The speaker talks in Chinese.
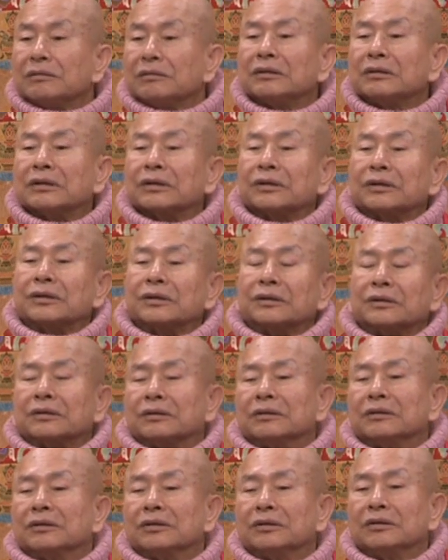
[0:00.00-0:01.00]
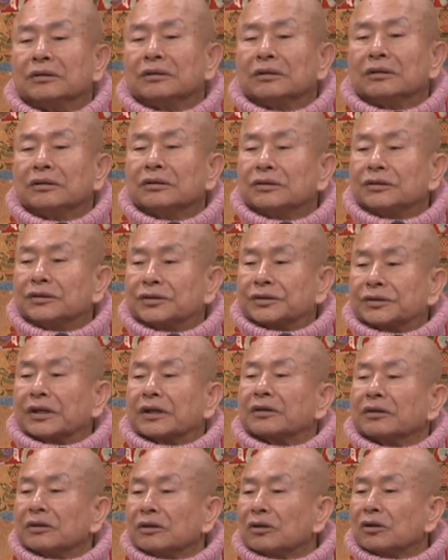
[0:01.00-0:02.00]
的
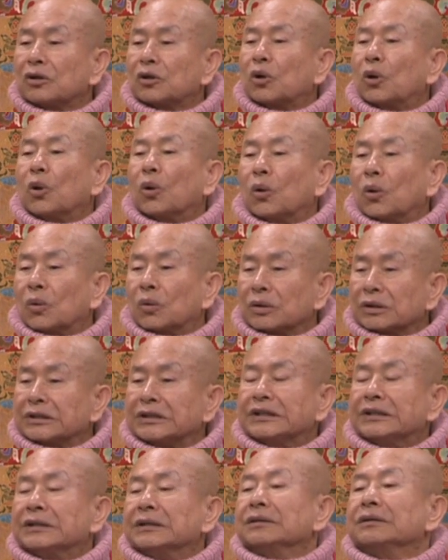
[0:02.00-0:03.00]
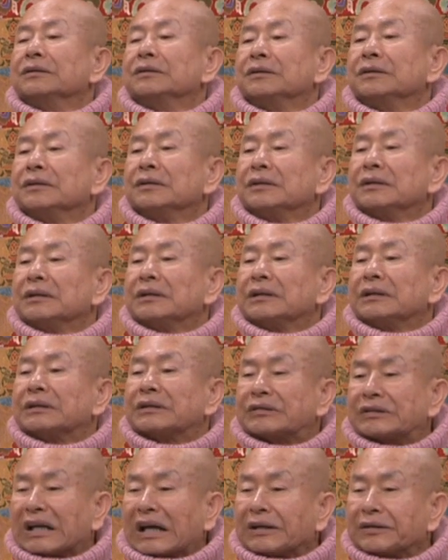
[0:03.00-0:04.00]
身、口、意
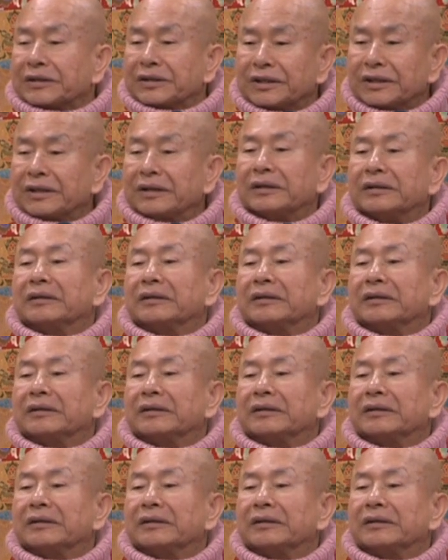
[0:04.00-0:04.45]
三业。